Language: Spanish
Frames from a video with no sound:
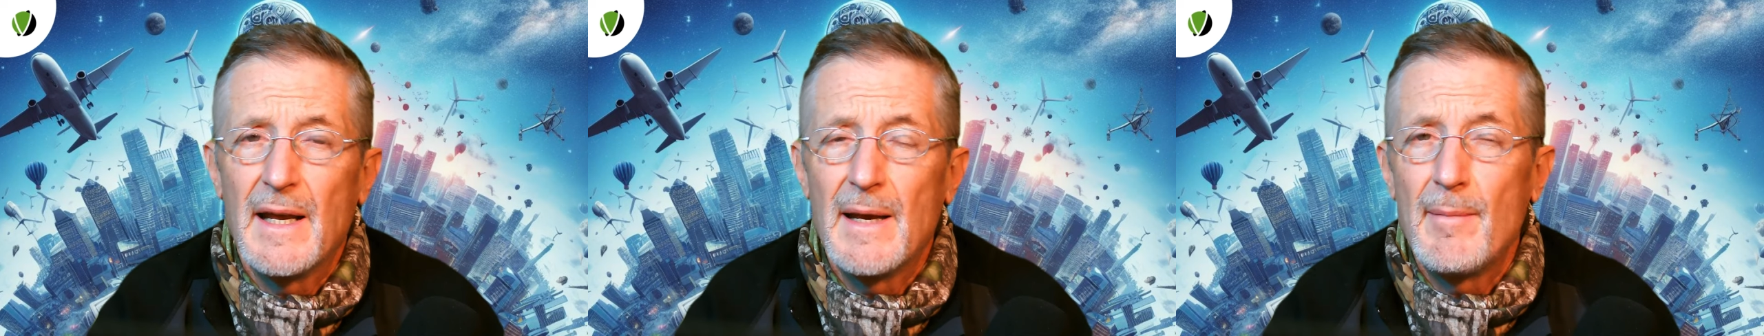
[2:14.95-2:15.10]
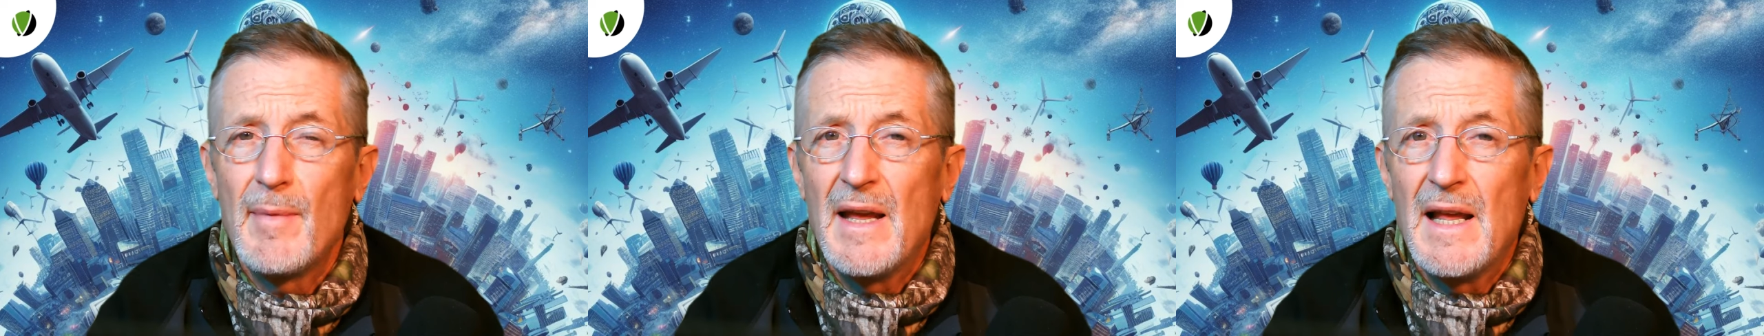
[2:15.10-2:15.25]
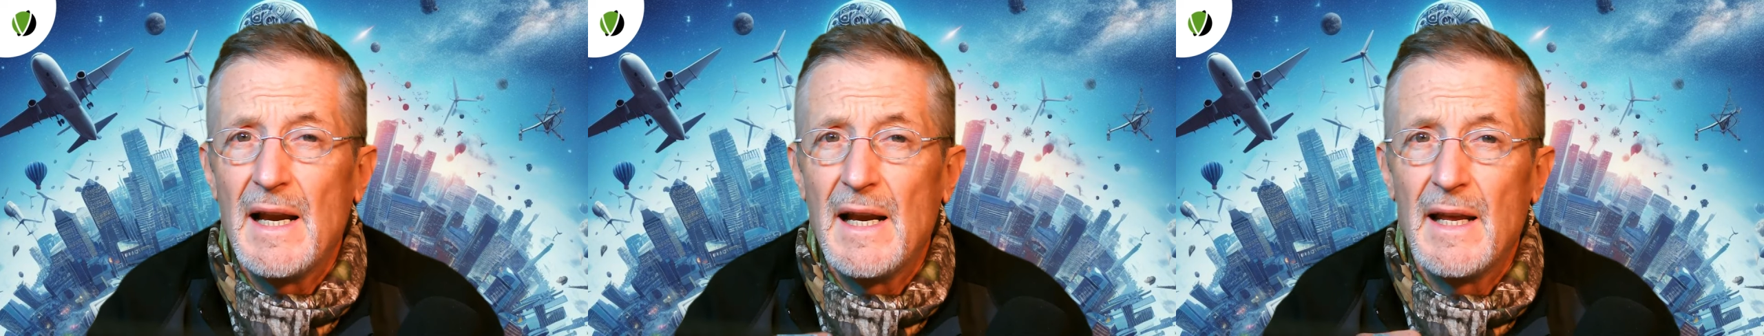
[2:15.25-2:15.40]

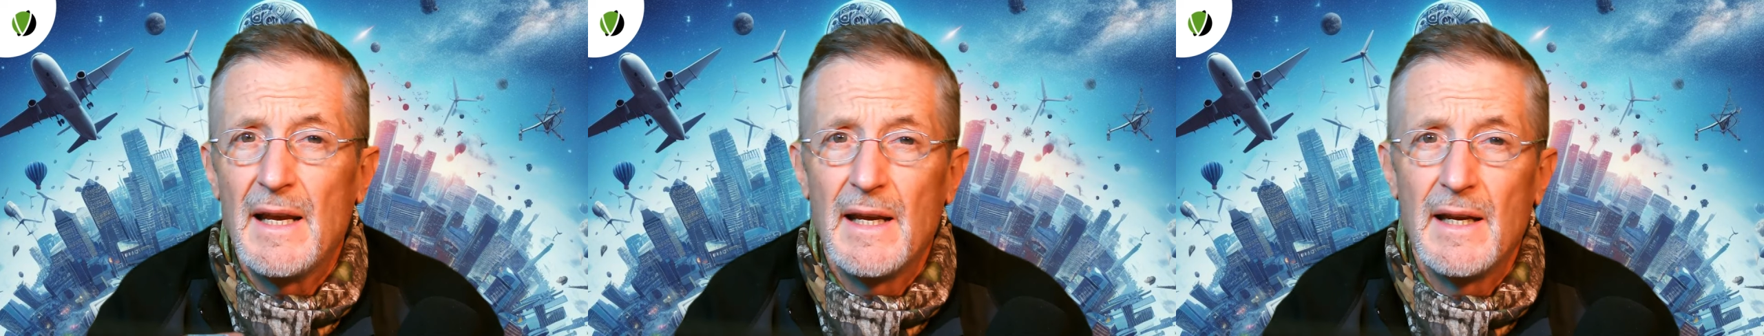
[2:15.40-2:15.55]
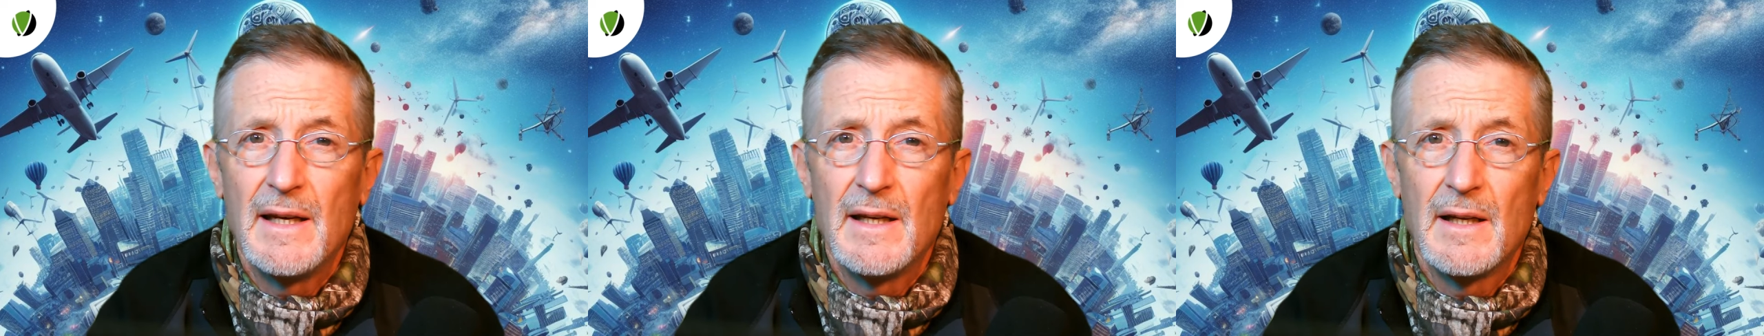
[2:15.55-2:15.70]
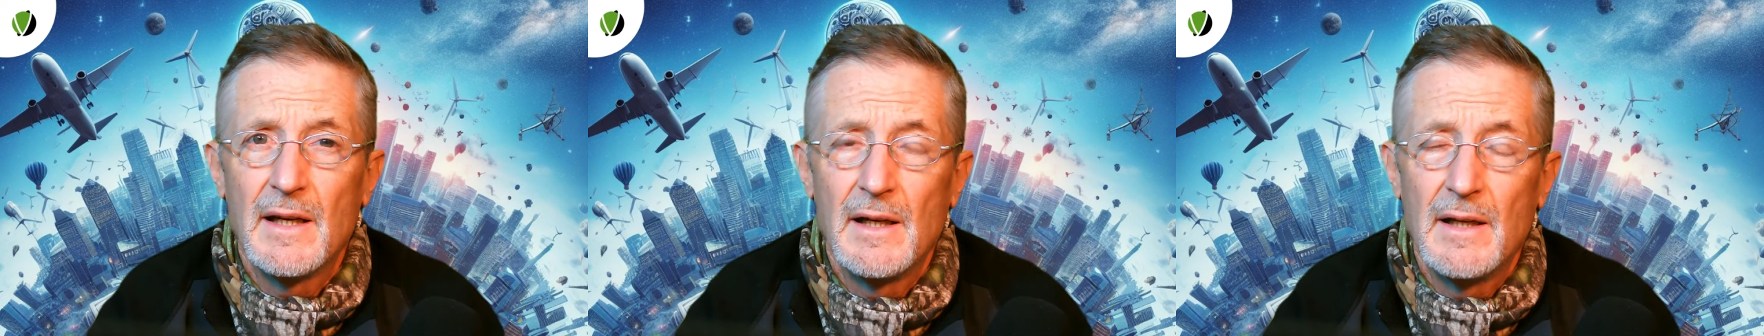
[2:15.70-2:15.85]
ML
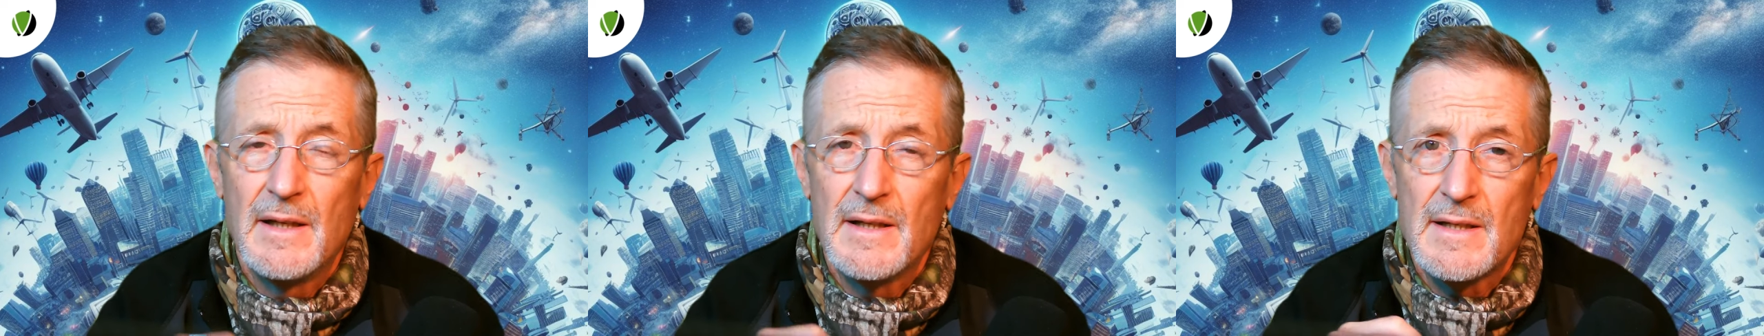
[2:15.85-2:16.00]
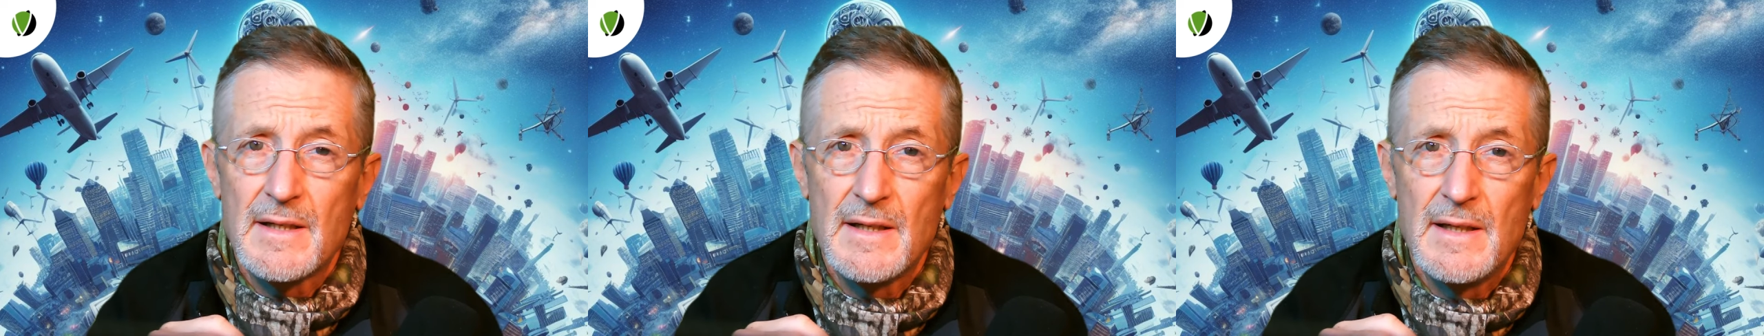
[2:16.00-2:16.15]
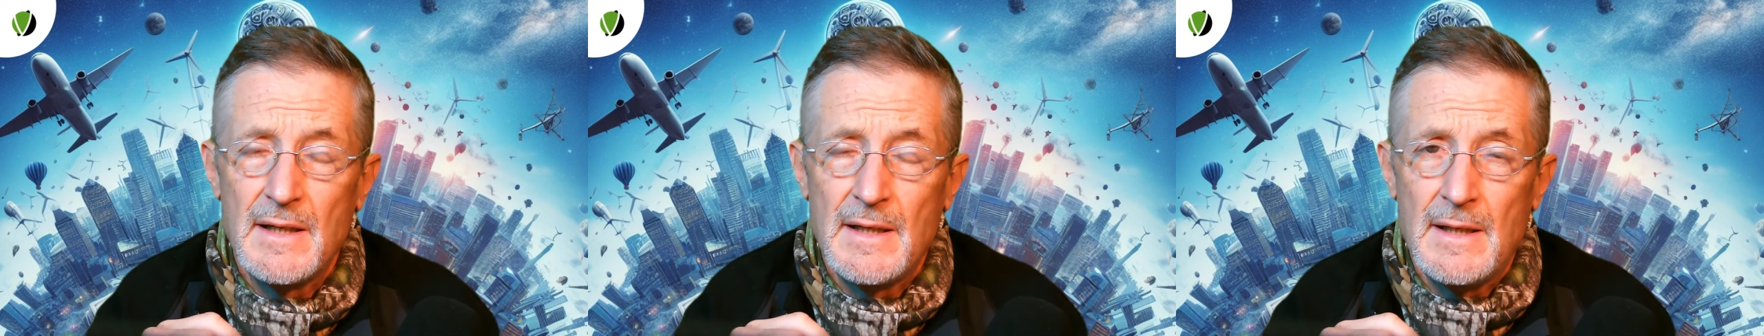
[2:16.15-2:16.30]
en
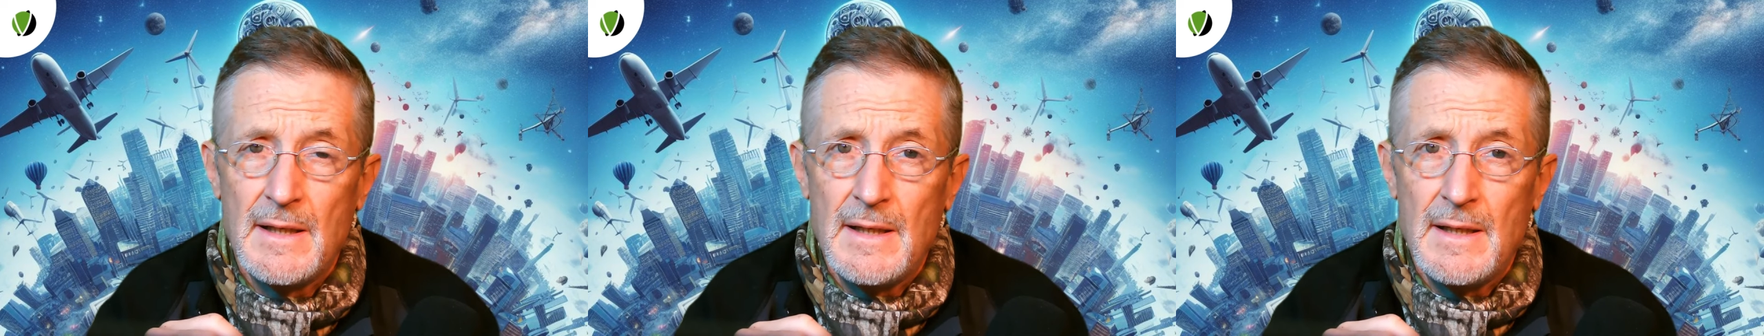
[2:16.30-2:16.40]
inglés.